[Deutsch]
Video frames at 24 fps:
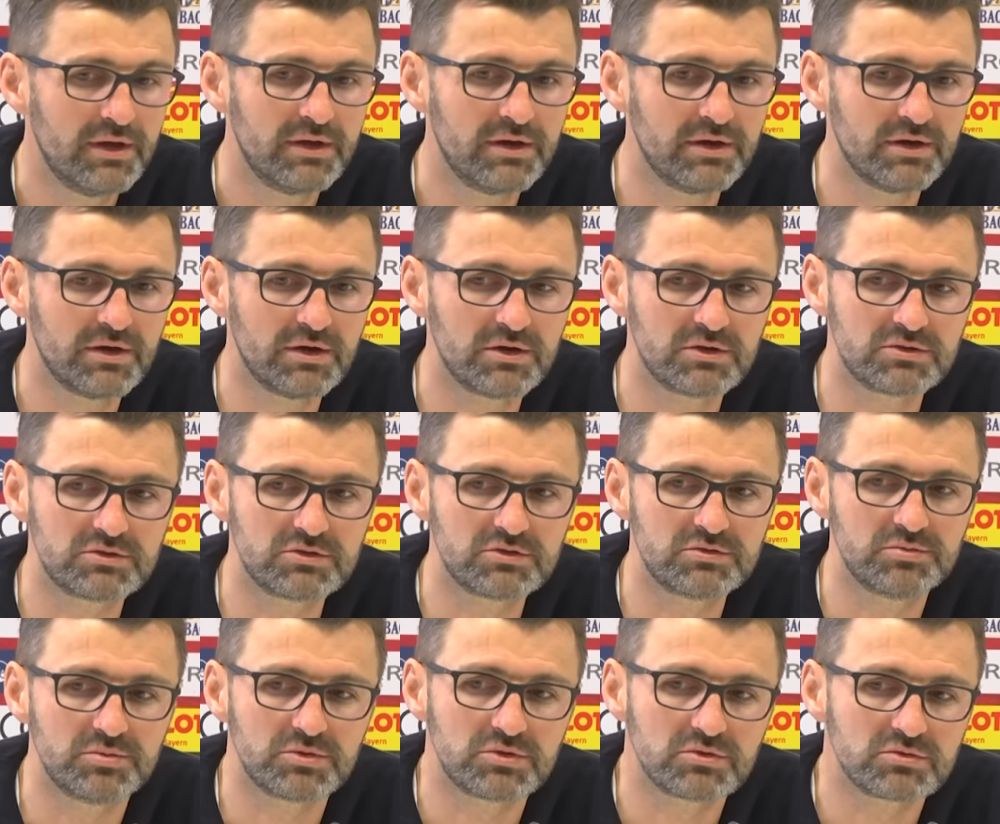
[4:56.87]
äh,
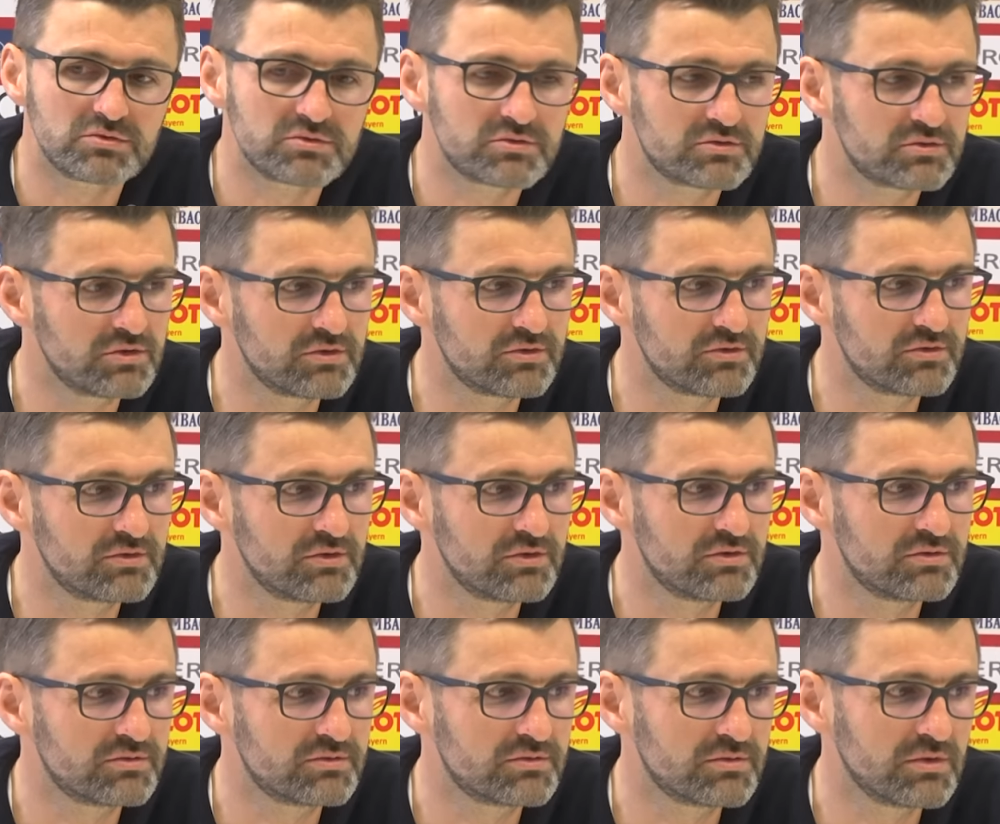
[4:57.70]
das wird uns, das,
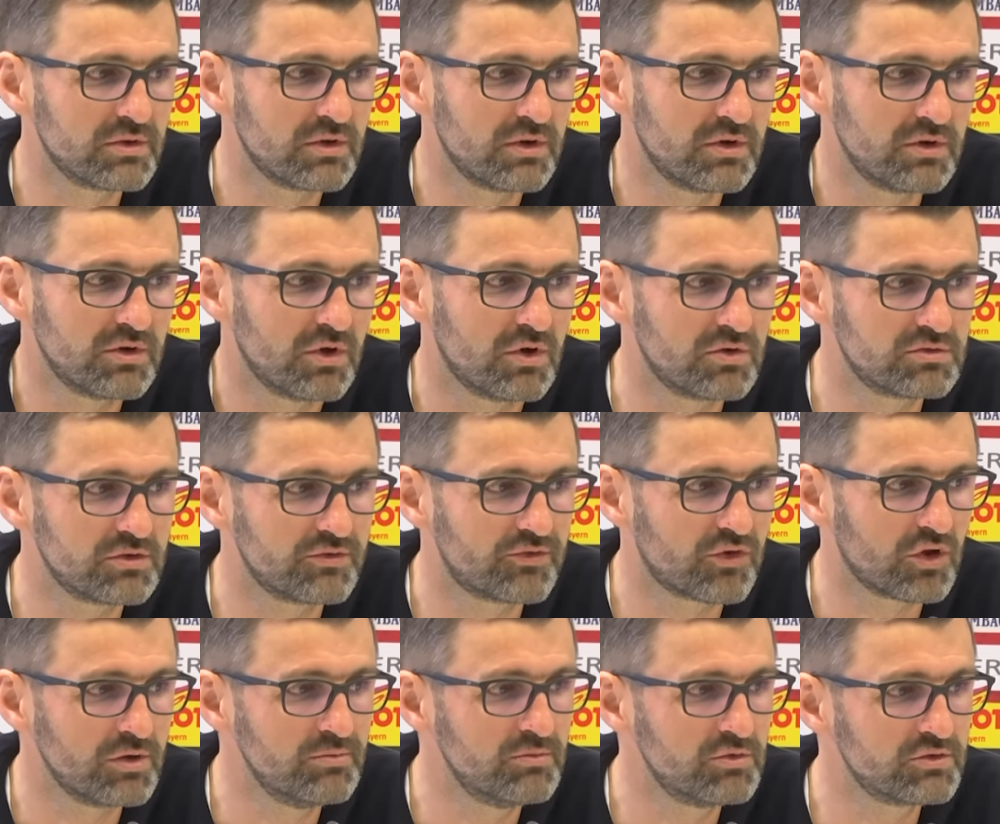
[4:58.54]
das, äh, ja, da
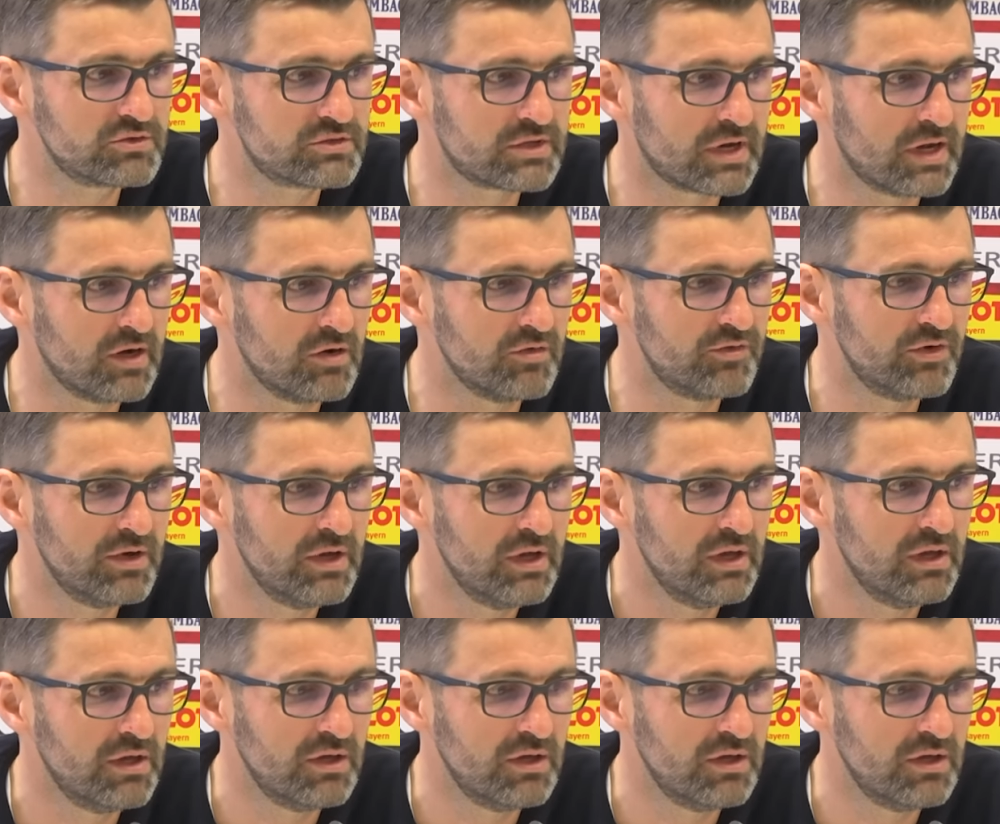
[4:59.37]
freuen wir uns drauf.